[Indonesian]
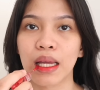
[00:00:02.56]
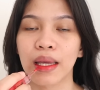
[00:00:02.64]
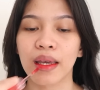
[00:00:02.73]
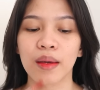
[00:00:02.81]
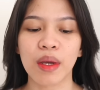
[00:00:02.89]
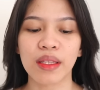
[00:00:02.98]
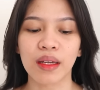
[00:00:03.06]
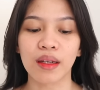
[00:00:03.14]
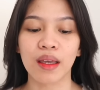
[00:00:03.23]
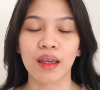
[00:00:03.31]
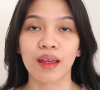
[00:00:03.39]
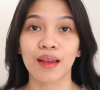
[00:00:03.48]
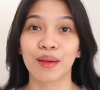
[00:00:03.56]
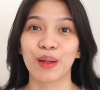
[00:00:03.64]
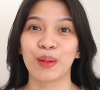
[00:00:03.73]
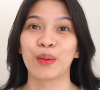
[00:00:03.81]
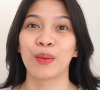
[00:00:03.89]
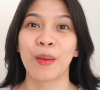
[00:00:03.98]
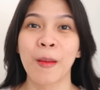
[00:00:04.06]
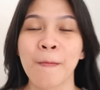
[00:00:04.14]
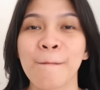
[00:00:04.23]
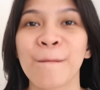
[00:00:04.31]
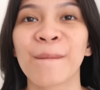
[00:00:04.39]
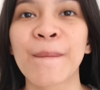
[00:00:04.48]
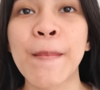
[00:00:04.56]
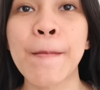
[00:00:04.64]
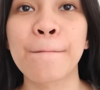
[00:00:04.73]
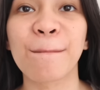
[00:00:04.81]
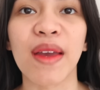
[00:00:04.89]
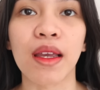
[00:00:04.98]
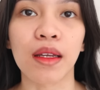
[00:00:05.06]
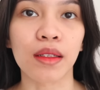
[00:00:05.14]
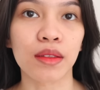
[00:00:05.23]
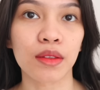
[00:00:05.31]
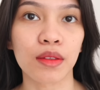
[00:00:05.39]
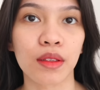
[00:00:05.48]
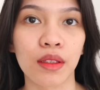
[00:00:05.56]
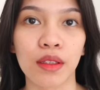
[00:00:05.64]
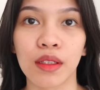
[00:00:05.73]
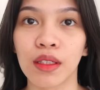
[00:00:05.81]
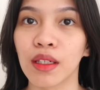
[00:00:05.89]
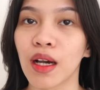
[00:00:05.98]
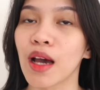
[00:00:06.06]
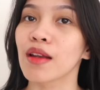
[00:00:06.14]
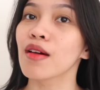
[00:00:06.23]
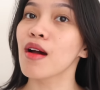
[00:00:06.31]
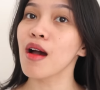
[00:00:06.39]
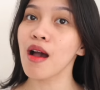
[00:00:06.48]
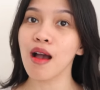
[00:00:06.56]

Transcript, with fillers: eh banyak deh merah tuh ada